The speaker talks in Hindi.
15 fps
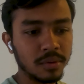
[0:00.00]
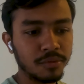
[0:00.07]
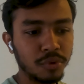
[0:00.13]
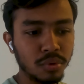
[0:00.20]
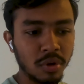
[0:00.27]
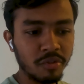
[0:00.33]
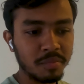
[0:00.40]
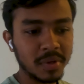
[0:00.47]

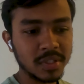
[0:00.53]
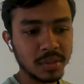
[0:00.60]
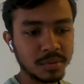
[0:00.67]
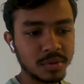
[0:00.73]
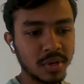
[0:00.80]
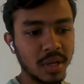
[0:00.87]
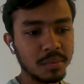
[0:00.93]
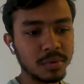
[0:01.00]
फ्यू ऑफ माई
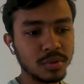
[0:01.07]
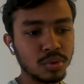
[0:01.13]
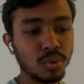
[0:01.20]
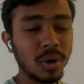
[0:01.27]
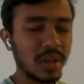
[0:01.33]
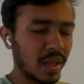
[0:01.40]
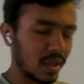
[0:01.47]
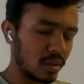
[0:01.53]
सब्सक्राइबर्स
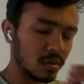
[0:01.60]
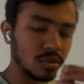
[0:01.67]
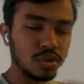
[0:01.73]
हुआ लाइक